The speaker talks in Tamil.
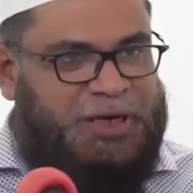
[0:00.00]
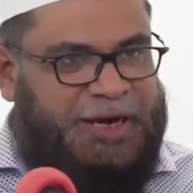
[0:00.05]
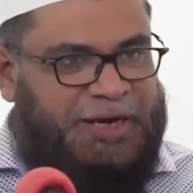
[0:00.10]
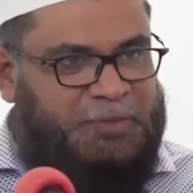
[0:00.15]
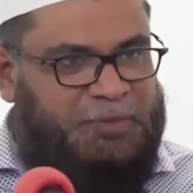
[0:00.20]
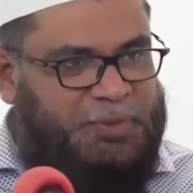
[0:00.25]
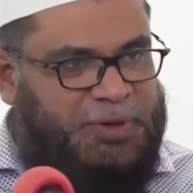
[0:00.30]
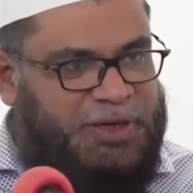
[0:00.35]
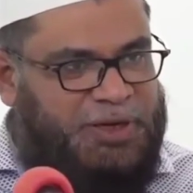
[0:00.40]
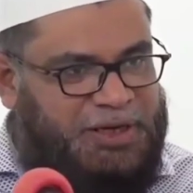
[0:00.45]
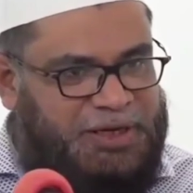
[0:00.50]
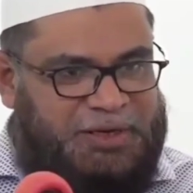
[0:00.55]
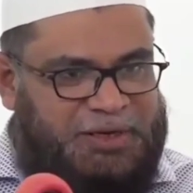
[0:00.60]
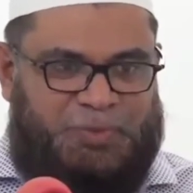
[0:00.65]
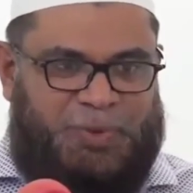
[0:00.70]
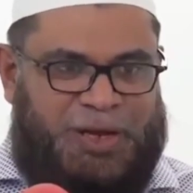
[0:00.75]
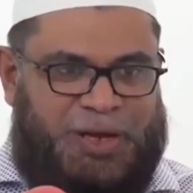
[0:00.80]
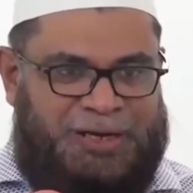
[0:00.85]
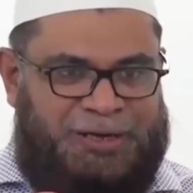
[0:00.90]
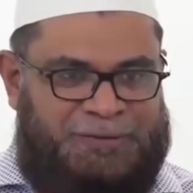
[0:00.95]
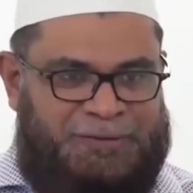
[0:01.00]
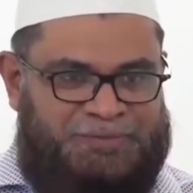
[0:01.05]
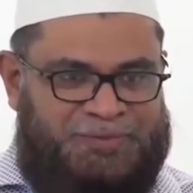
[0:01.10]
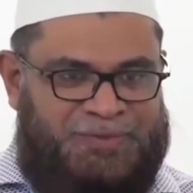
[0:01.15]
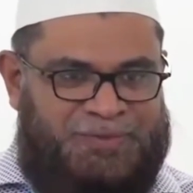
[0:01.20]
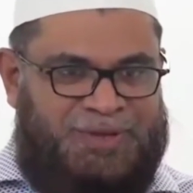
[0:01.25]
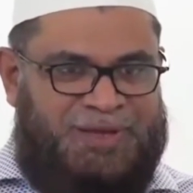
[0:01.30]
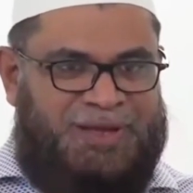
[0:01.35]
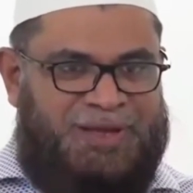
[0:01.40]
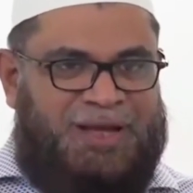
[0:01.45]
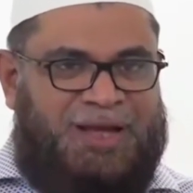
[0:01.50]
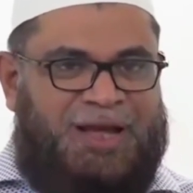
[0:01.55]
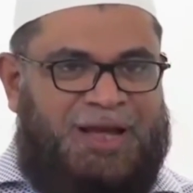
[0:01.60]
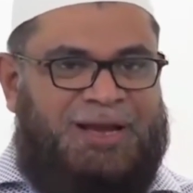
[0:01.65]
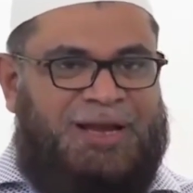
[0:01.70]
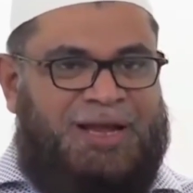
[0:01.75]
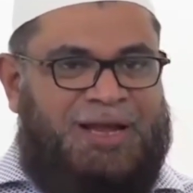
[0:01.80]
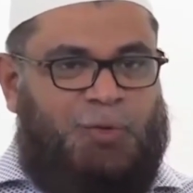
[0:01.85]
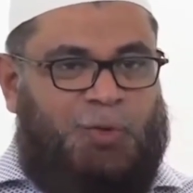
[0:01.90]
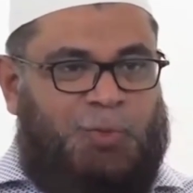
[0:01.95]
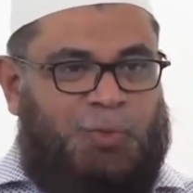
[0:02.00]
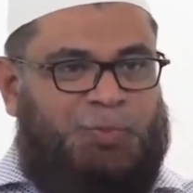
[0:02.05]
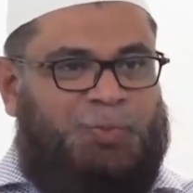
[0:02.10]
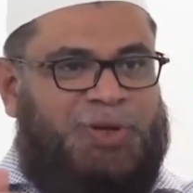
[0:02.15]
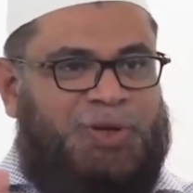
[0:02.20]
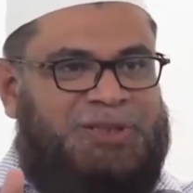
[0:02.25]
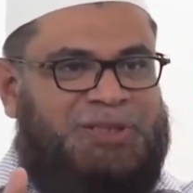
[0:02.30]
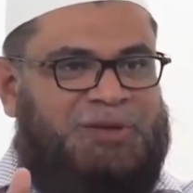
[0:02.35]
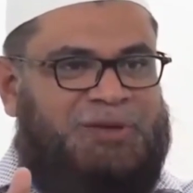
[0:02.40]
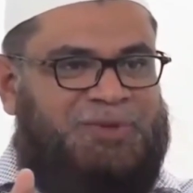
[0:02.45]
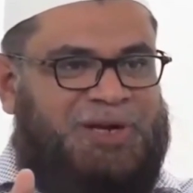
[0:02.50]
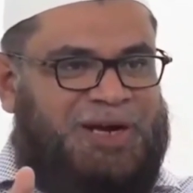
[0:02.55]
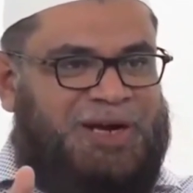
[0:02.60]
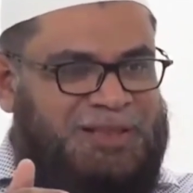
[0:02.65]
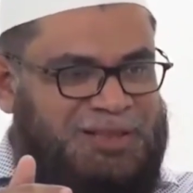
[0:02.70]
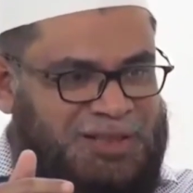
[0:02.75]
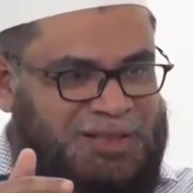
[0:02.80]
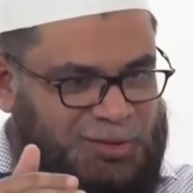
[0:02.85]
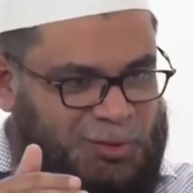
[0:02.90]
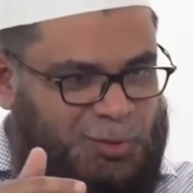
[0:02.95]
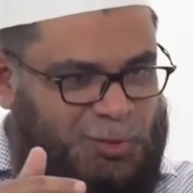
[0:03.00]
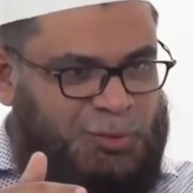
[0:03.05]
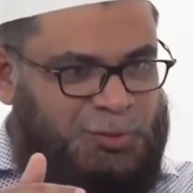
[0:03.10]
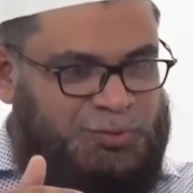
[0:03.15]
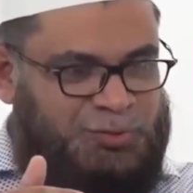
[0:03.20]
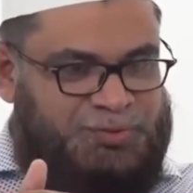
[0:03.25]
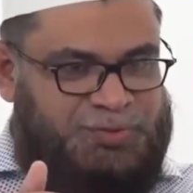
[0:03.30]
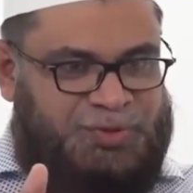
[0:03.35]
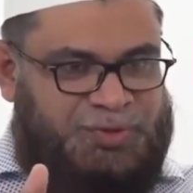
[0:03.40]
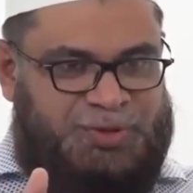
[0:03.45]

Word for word: என்ற அடிப்படையில் இருப்பார்கள் ஆனால் ஒப்பந்தம் நடந்ததோடு